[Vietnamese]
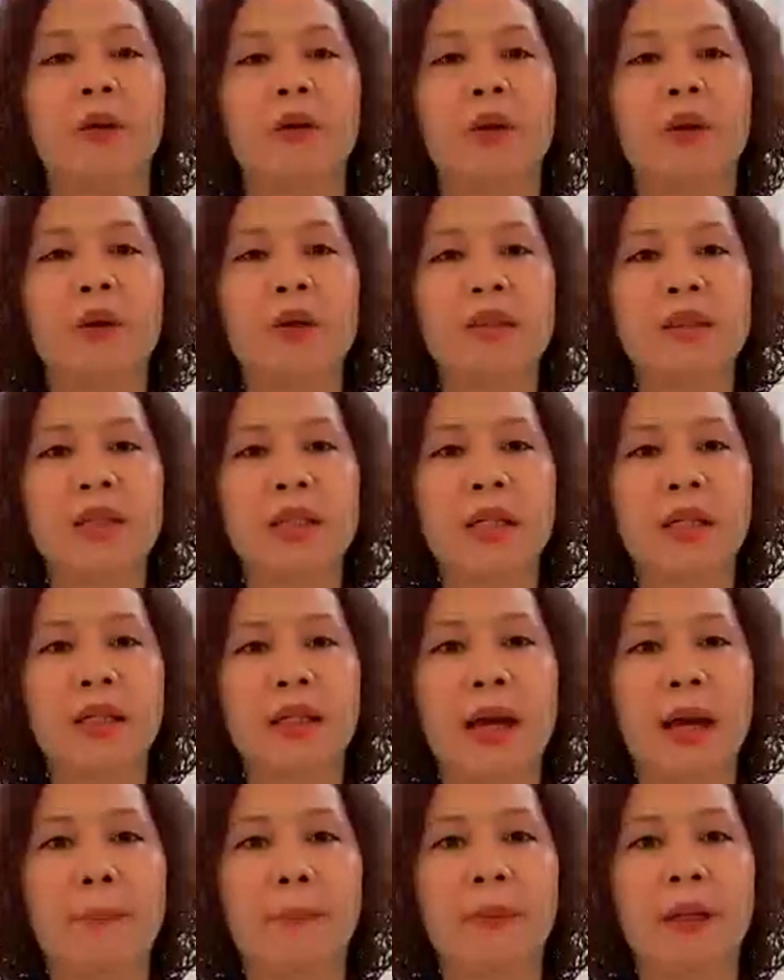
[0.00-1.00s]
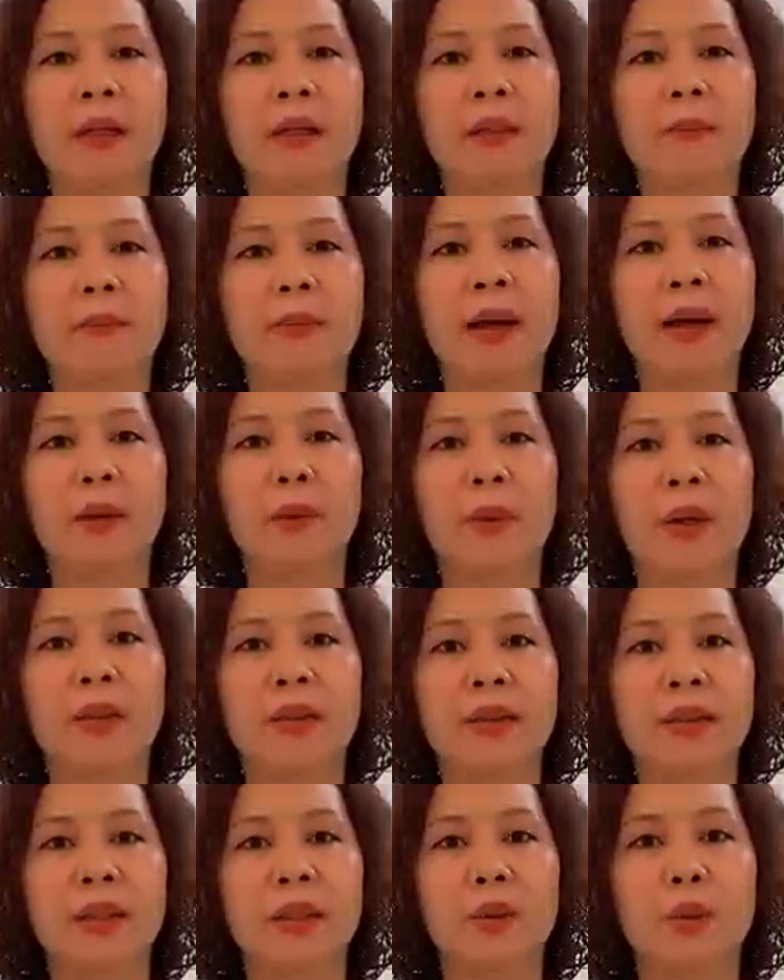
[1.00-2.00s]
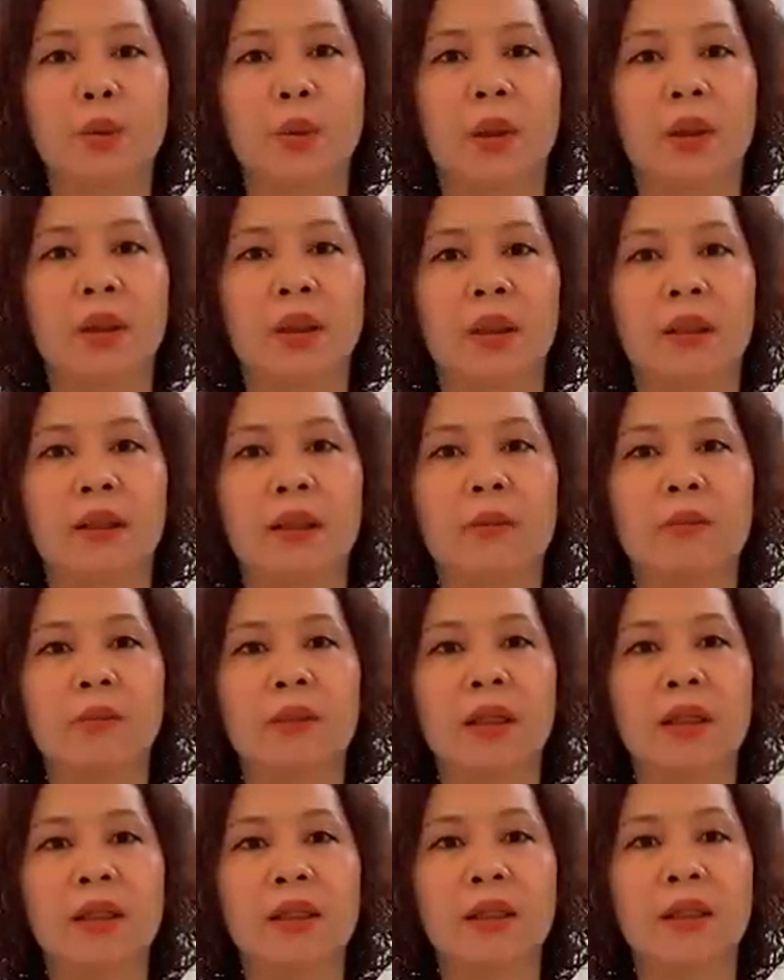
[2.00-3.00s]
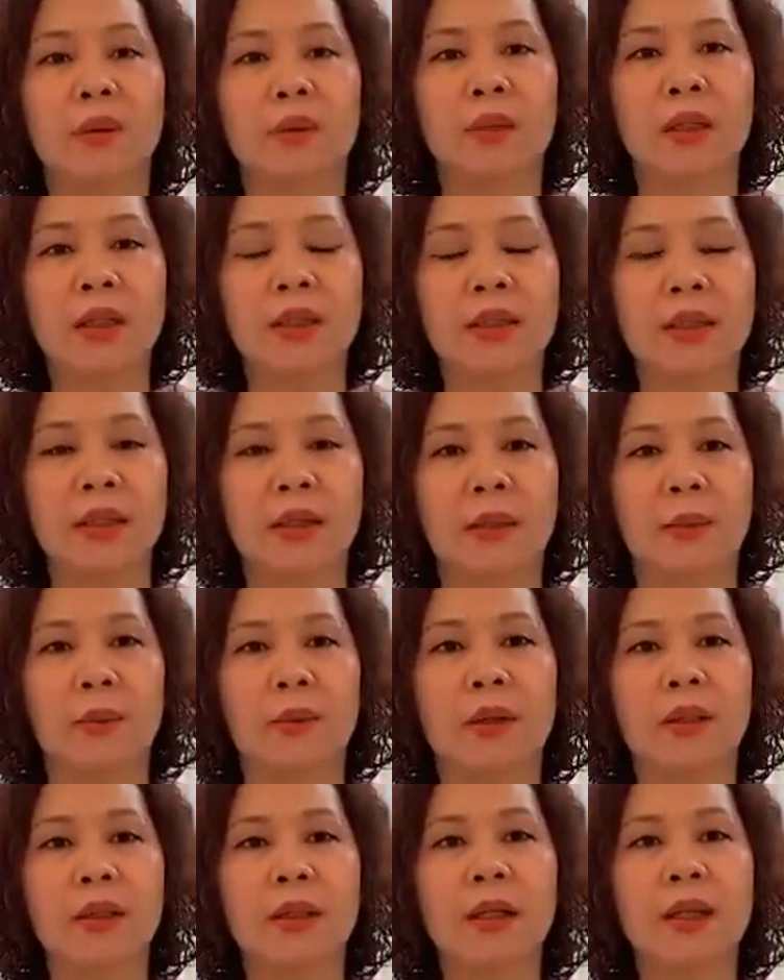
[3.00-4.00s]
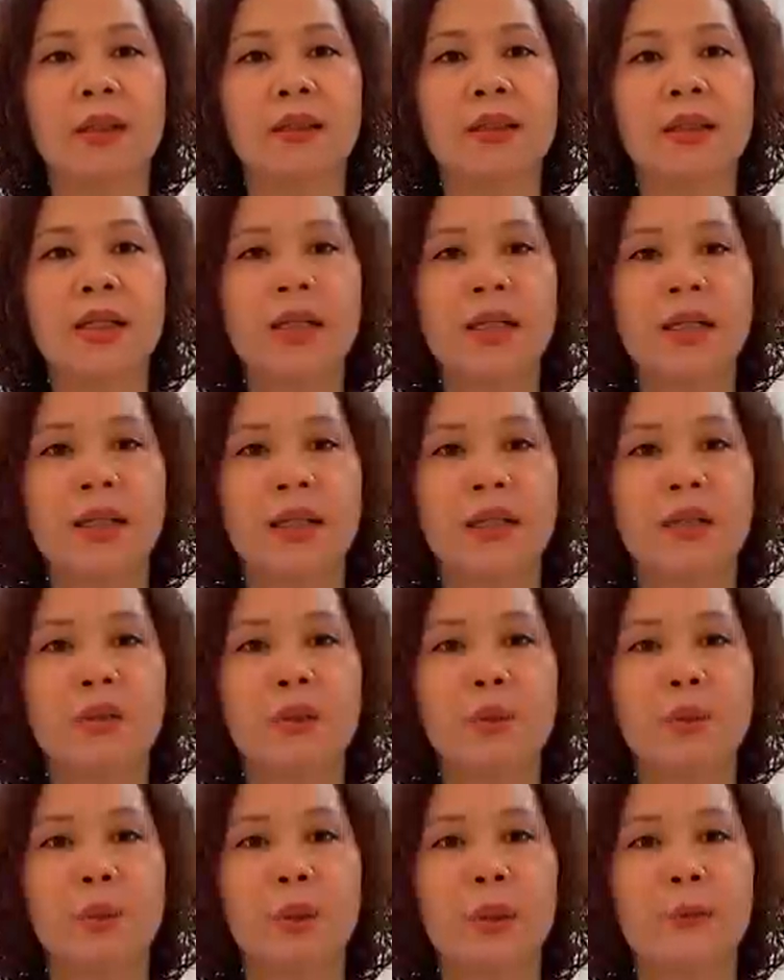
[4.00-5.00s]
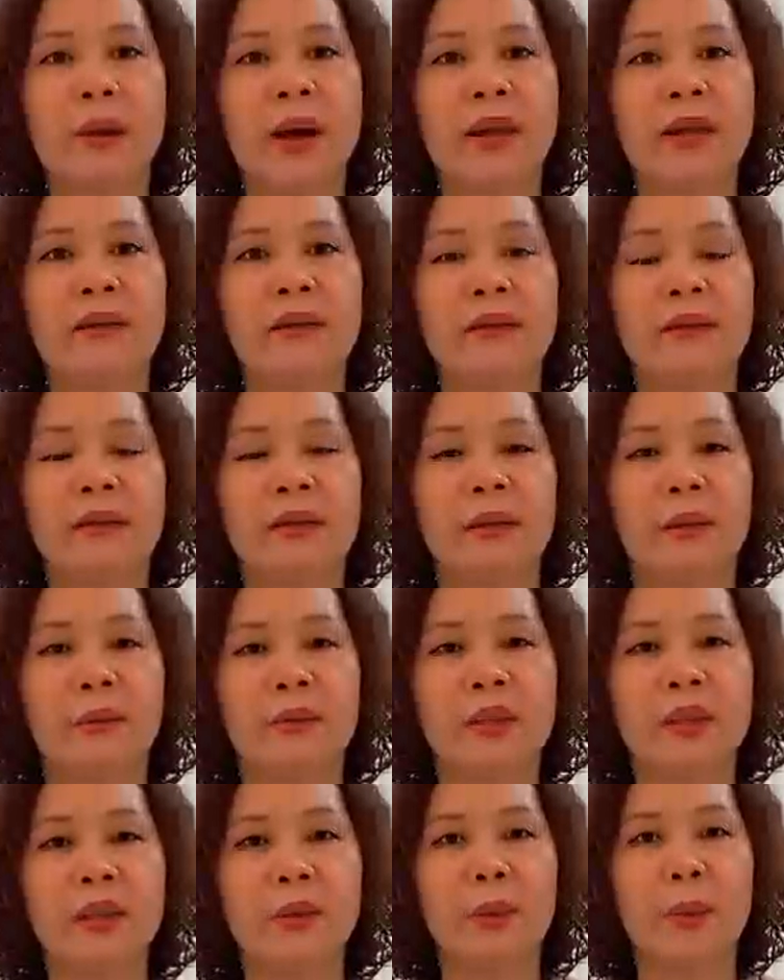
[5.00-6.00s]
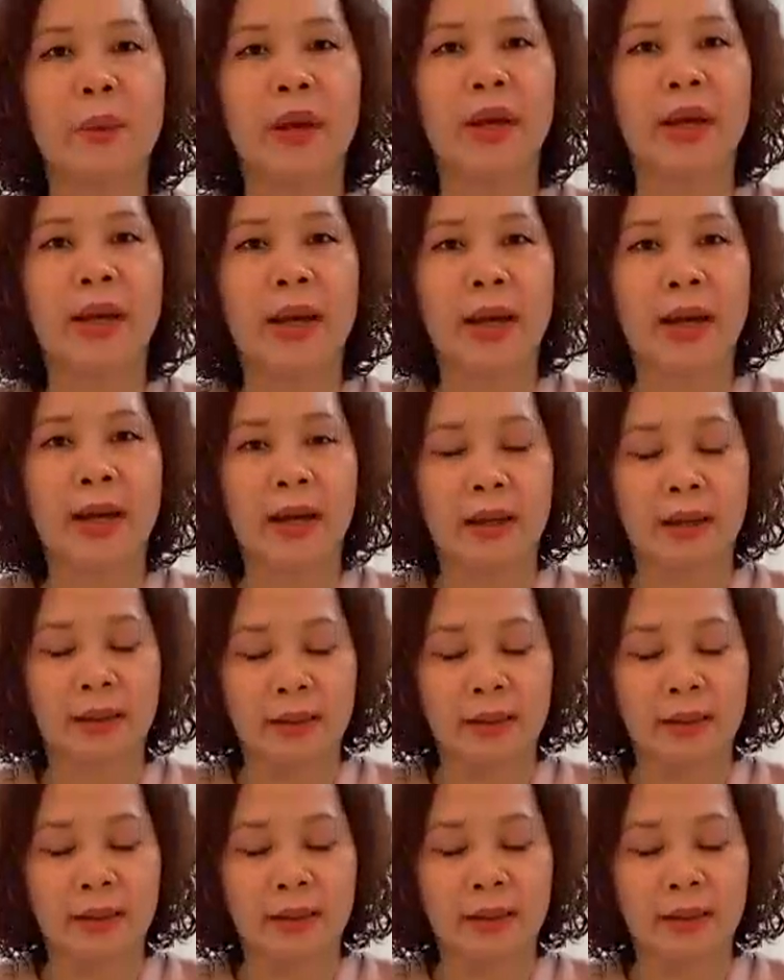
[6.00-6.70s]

Tôi xin cảm ơn ban quản trị chùa Thiền Tông Tân Diệu rất nhiều. Xin kính chúc quý ban được nhiều sức khỏe ạ.